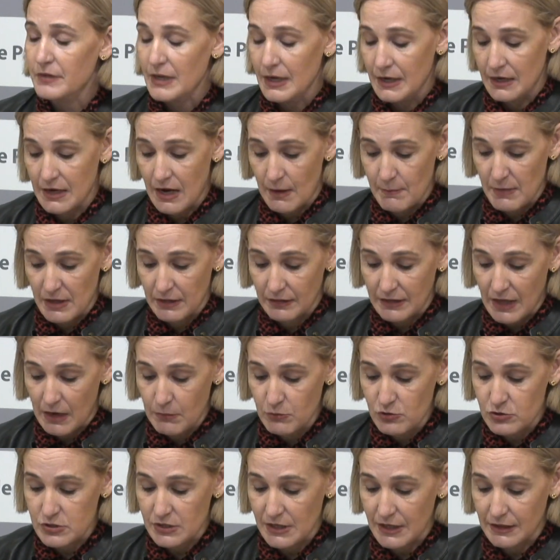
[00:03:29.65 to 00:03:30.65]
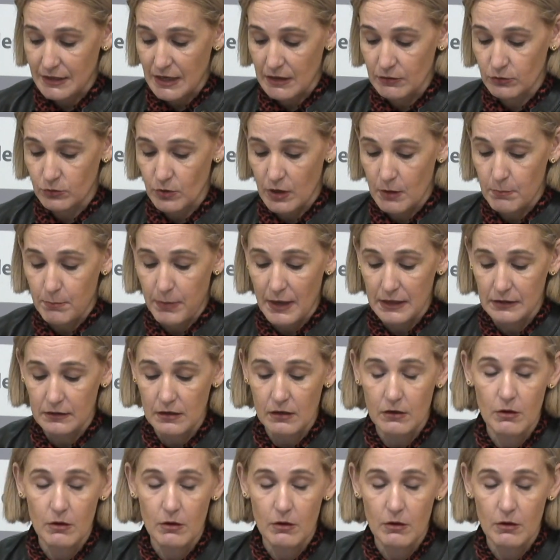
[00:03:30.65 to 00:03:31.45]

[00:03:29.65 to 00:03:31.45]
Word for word: lamentamos que tanto el PARTE